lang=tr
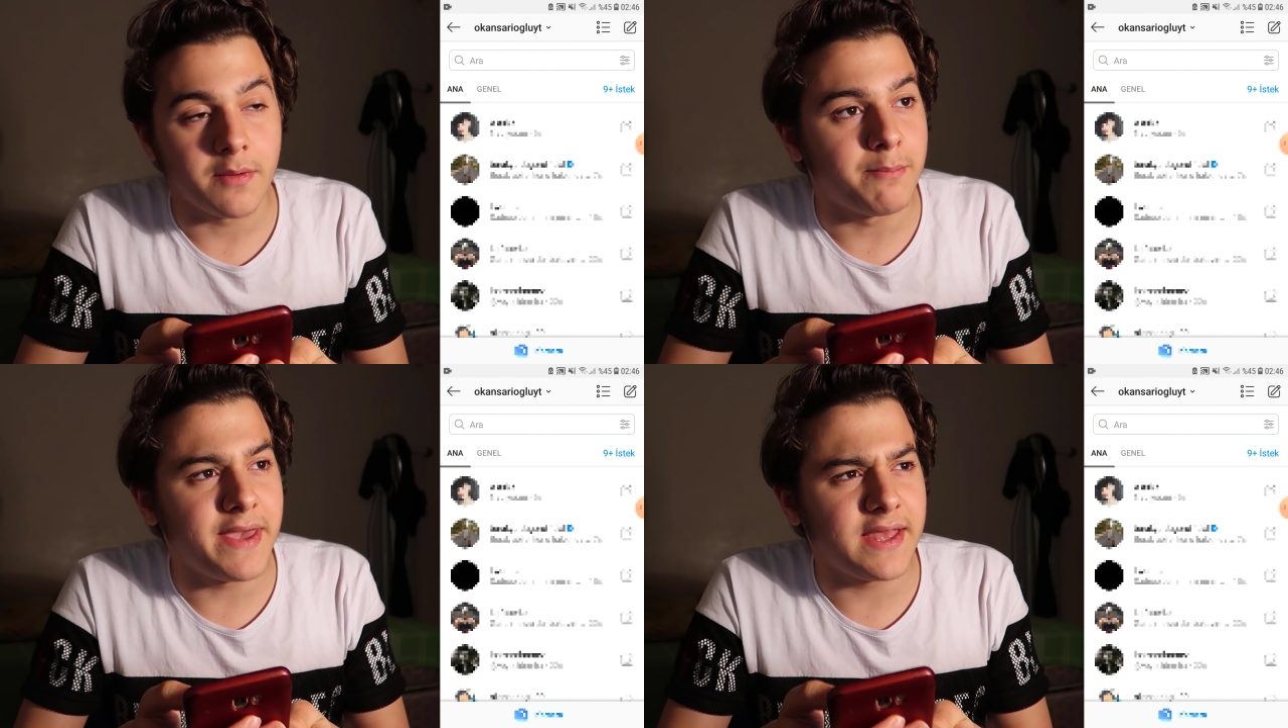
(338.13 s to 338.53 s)

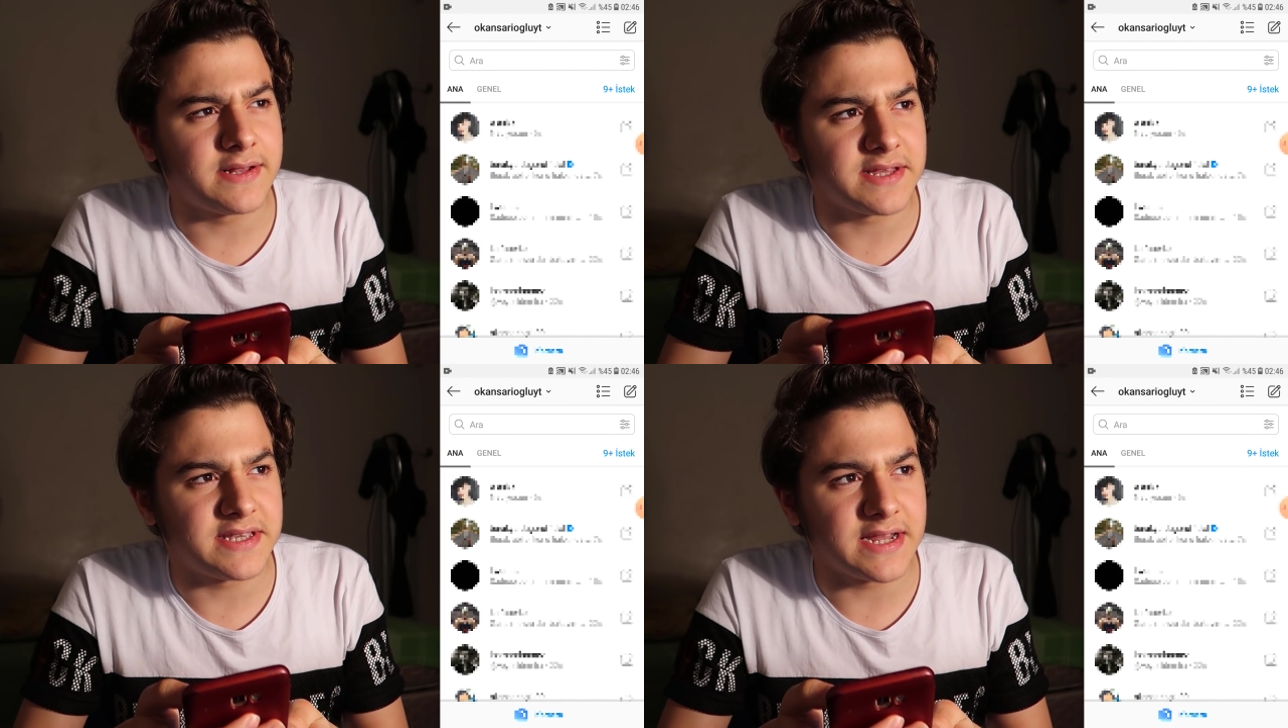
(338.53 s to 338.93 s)

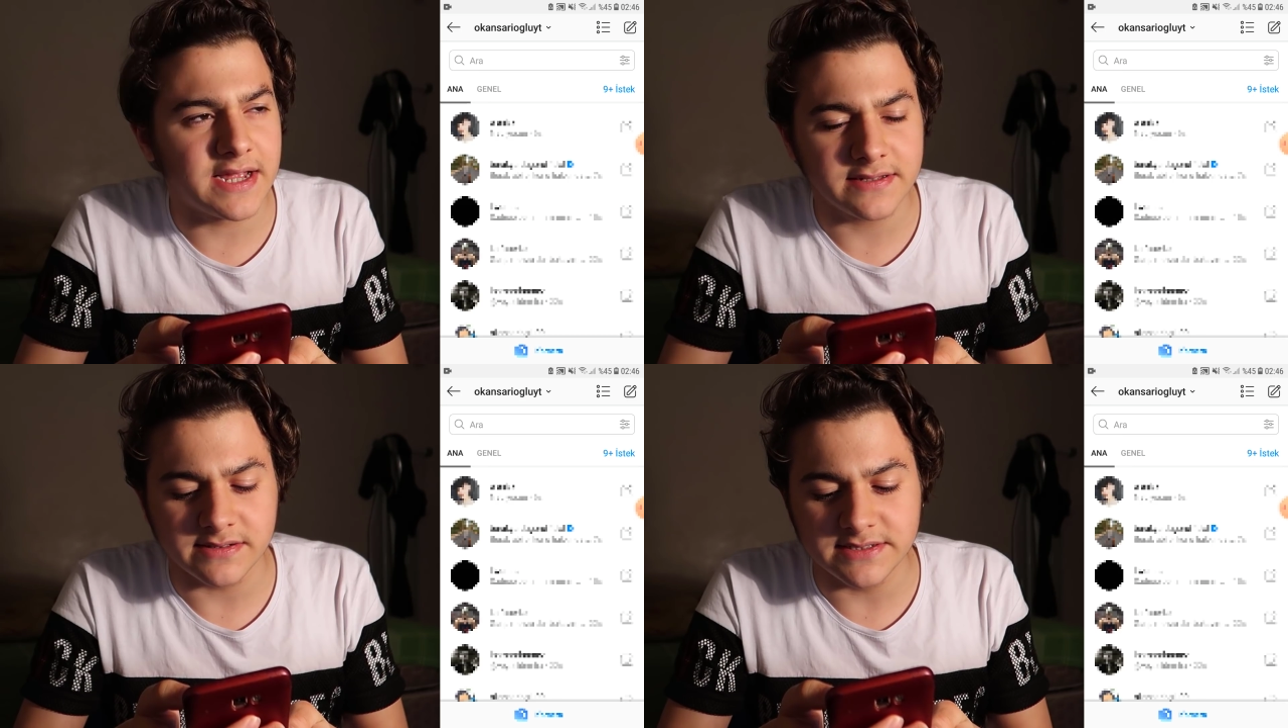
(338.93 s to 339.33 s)
Mailde
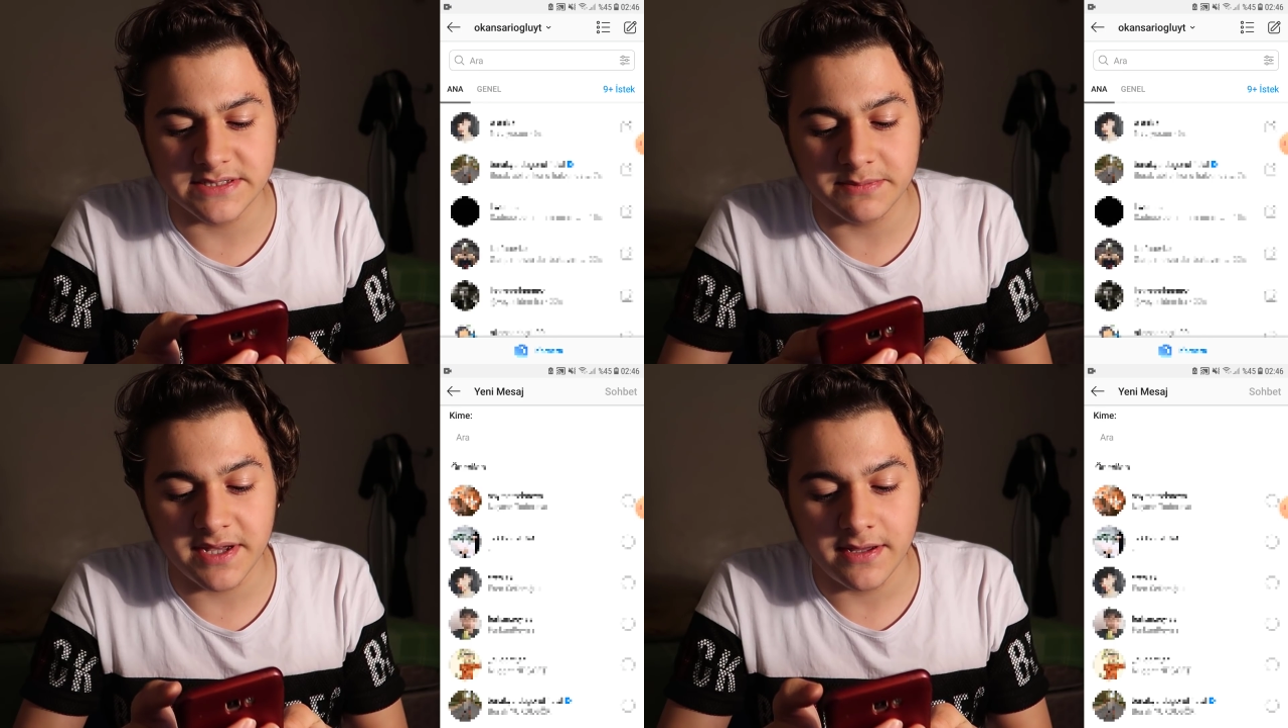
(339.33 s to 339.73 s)
gelen
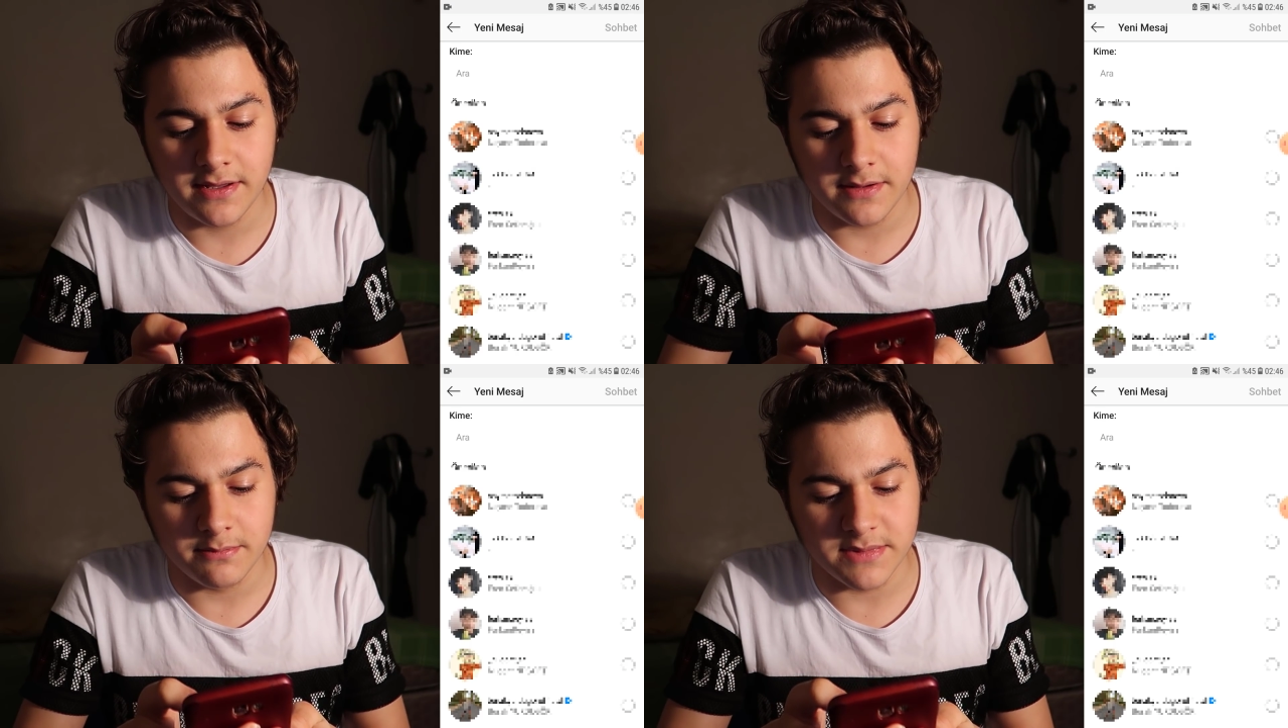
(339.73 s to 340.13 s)
isme
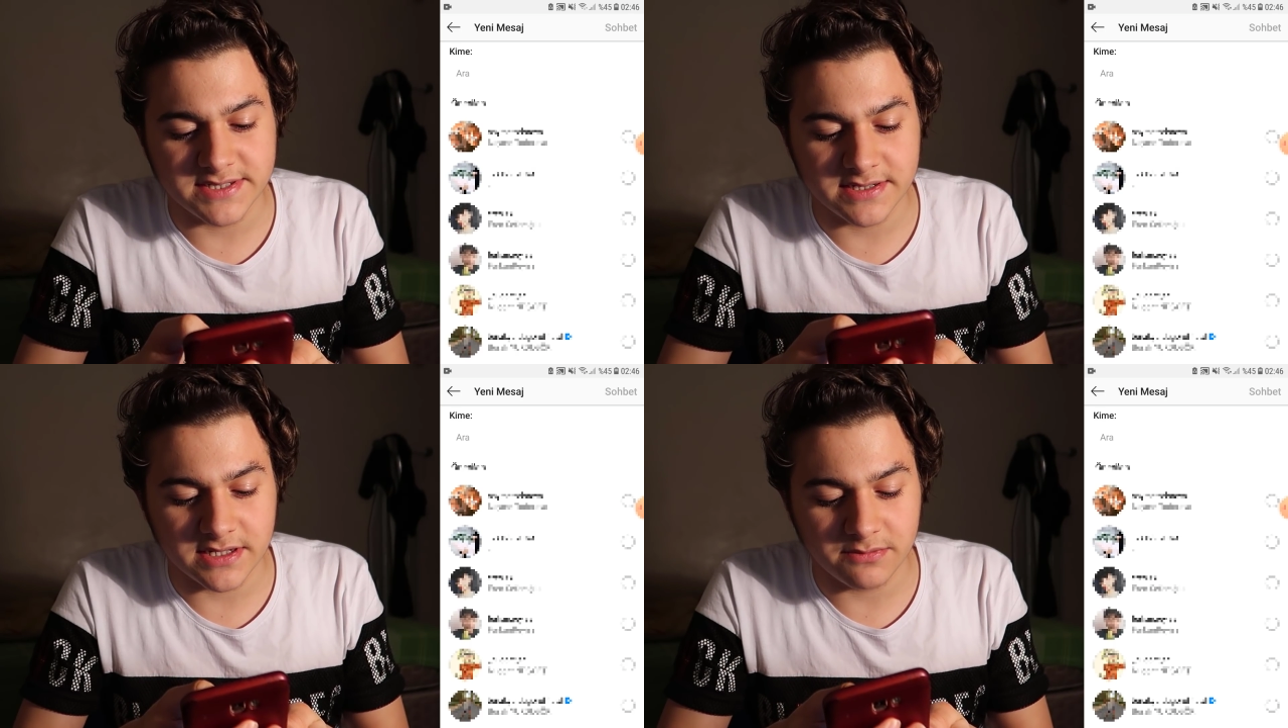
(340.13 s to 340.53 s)

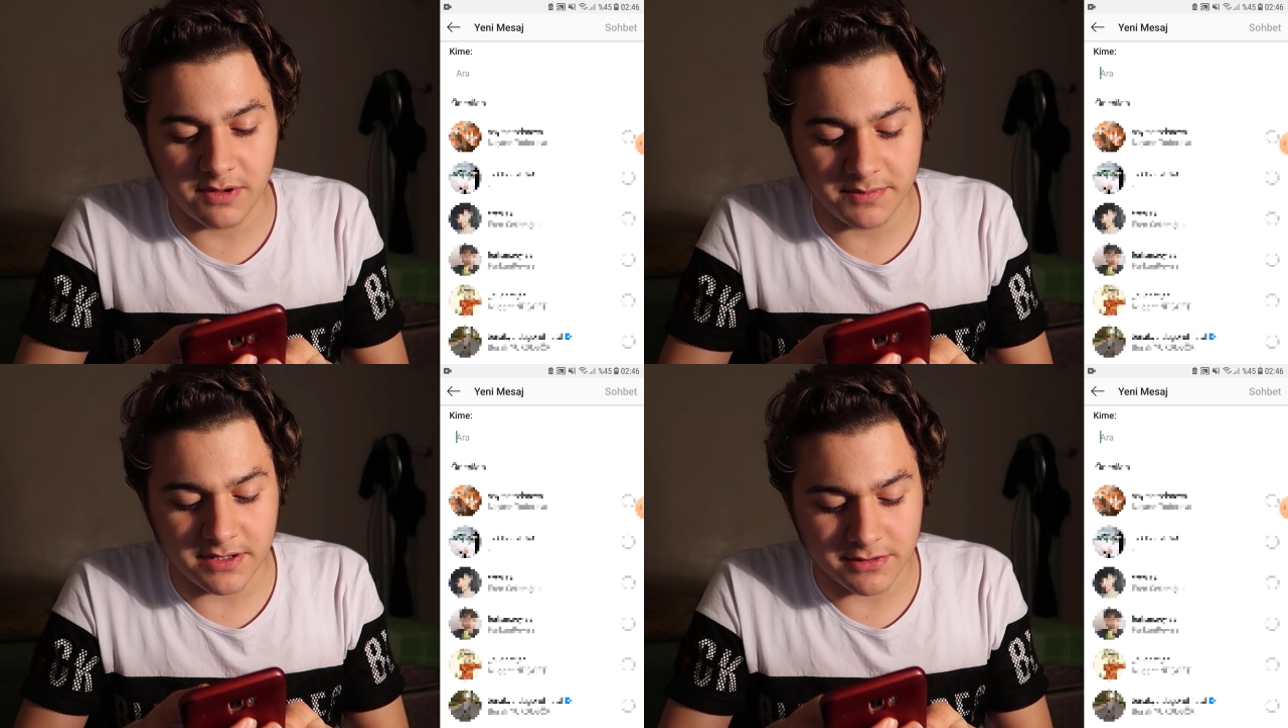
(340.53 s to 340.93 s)
mesaj
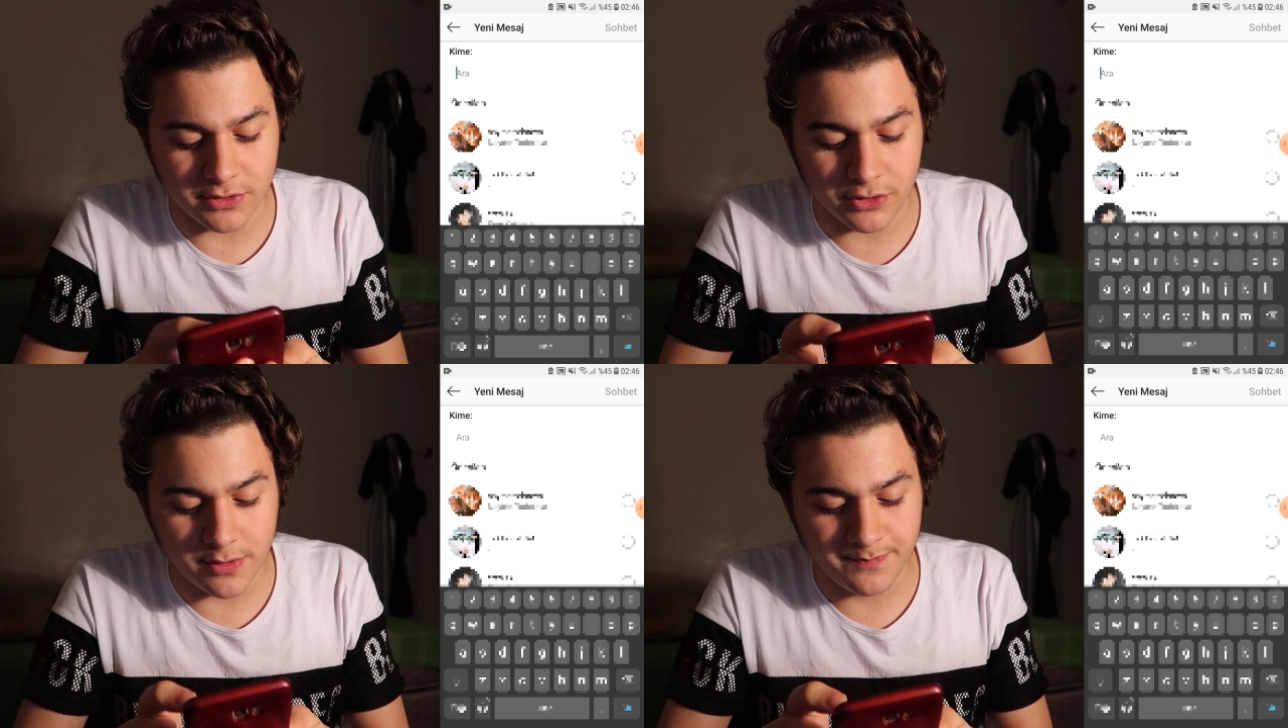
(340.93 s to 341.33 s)
atmam
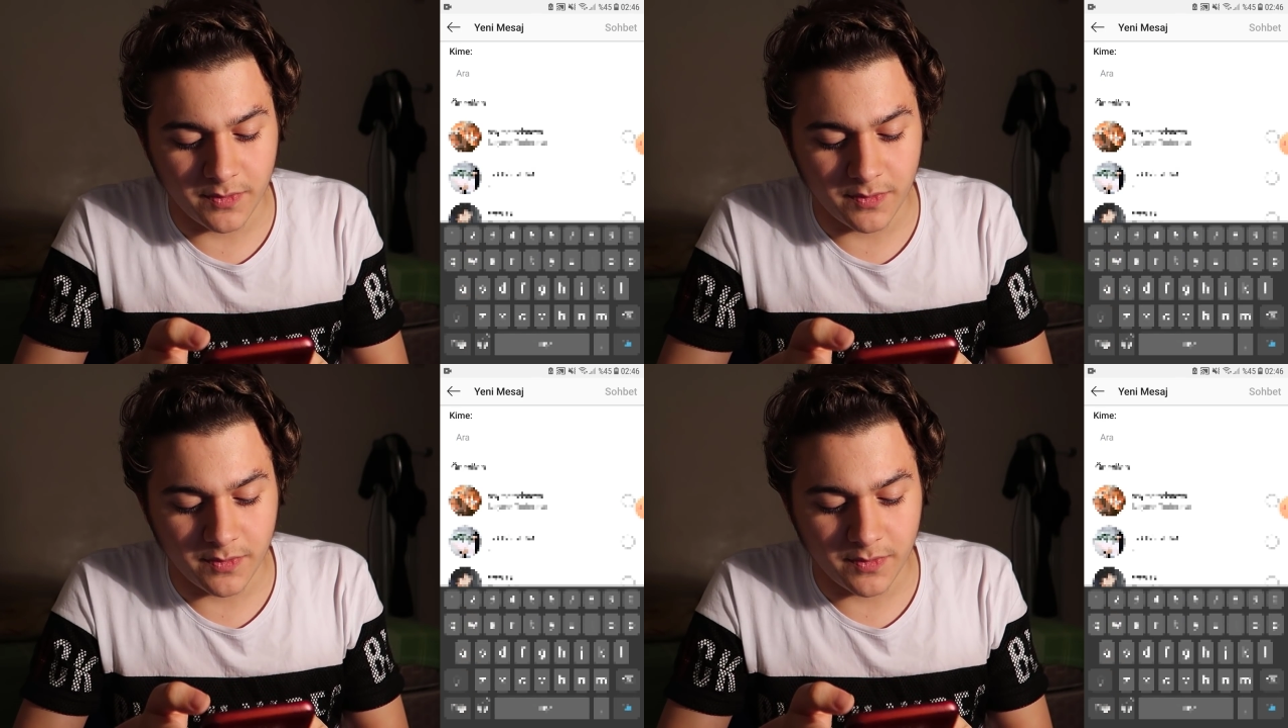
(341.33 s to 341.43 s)
gerekiyor.